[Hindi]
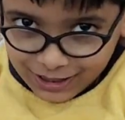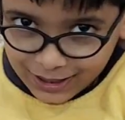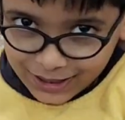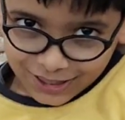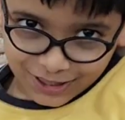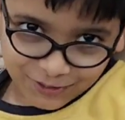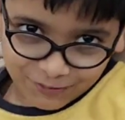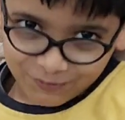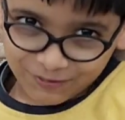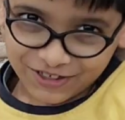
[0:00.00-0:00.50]

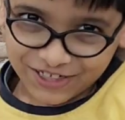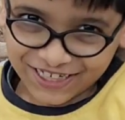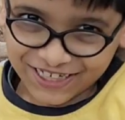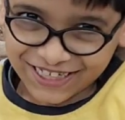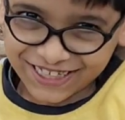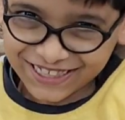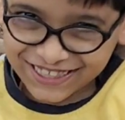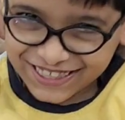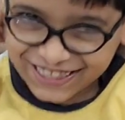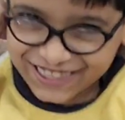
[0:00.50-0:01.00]

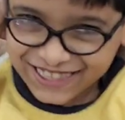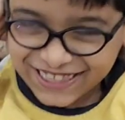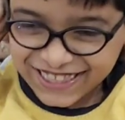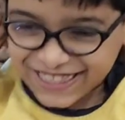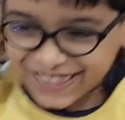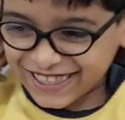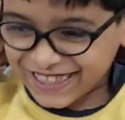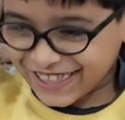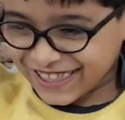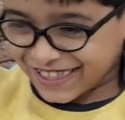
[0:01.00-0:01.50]
नहीं
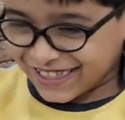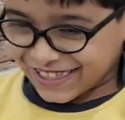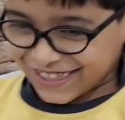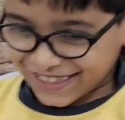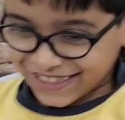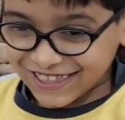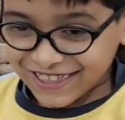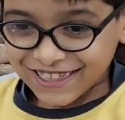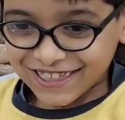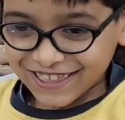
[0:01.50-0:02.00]
नहीं जब छोटे
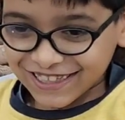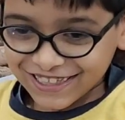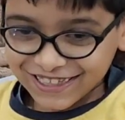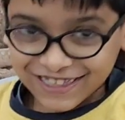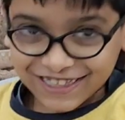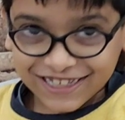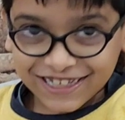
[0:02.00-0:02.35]
हो जाएंगे